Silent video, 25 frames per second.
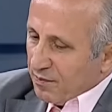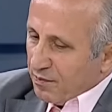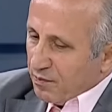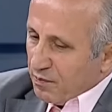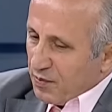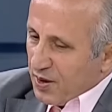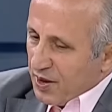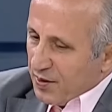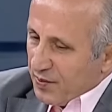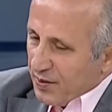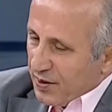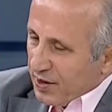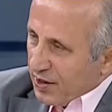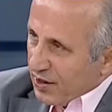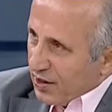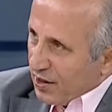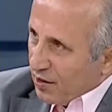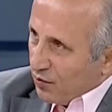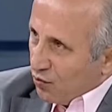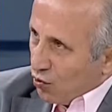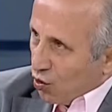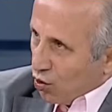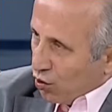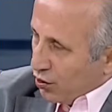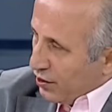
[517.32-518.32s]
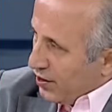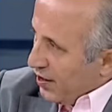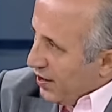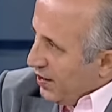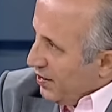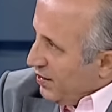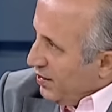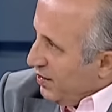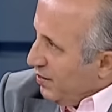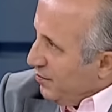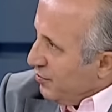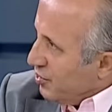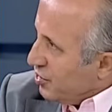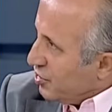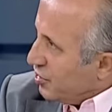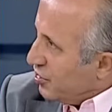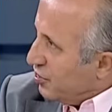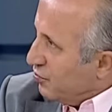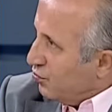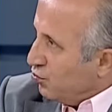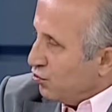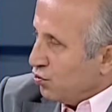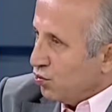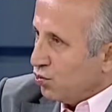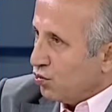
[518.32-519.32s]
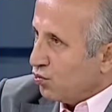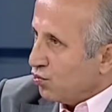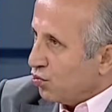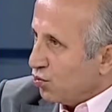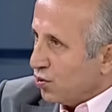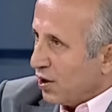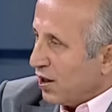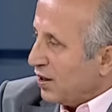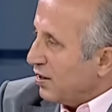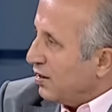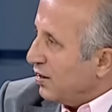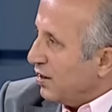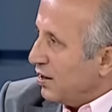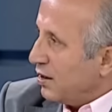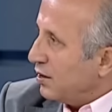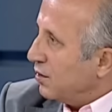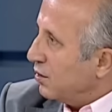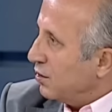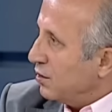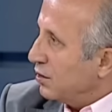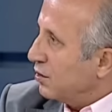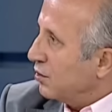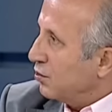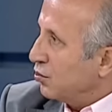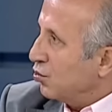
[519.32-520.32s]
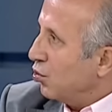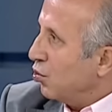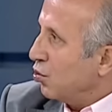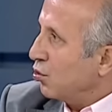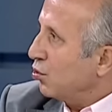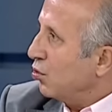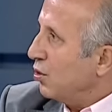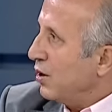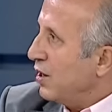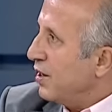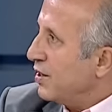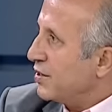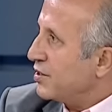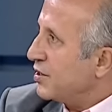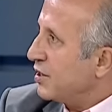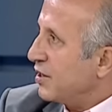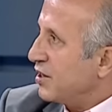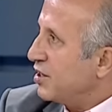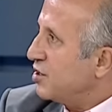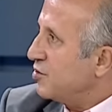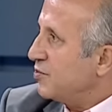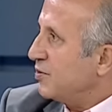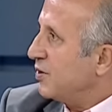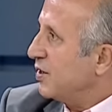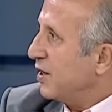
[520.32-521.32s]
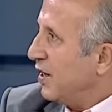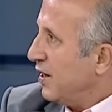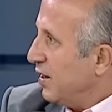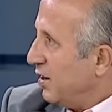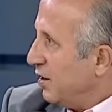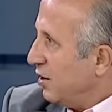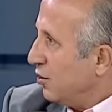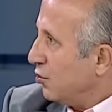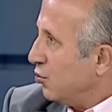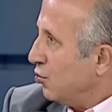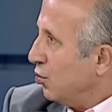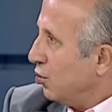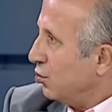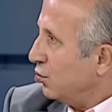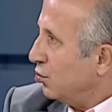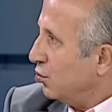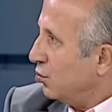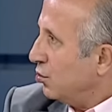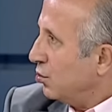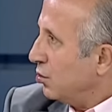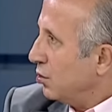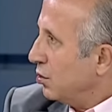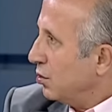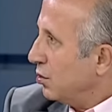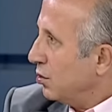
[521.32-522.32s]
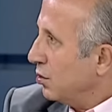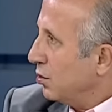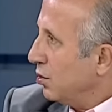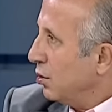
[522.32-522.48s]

birbirine monte edilmiş ki bunu Kur'an'da doğrulayacak hiçbir dayanak Onu yoktur. soruyorum ha.